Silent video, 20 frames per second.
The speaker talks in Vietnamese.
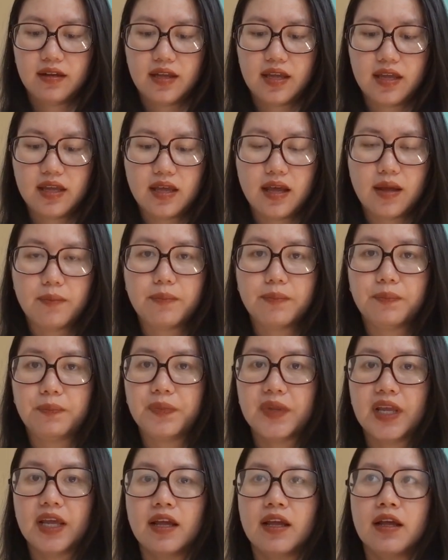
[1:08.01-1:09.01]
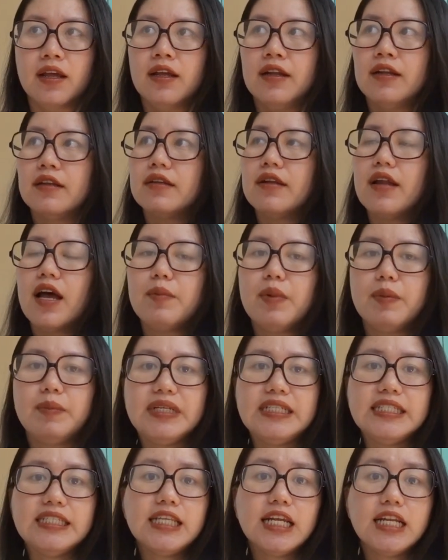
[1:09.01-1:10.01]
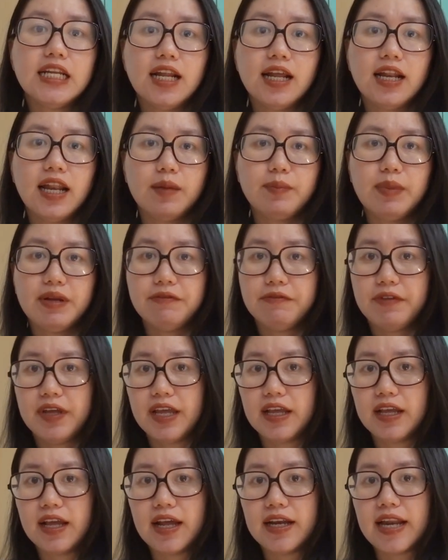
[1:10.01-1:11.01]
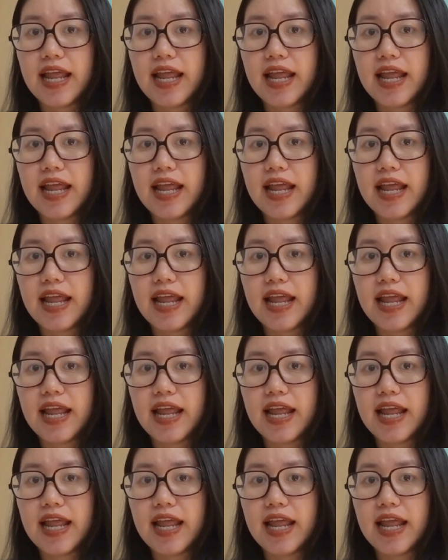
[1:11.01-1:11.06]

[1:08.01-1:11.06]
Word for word: thì nơi mà mình xin là bệnh viện à,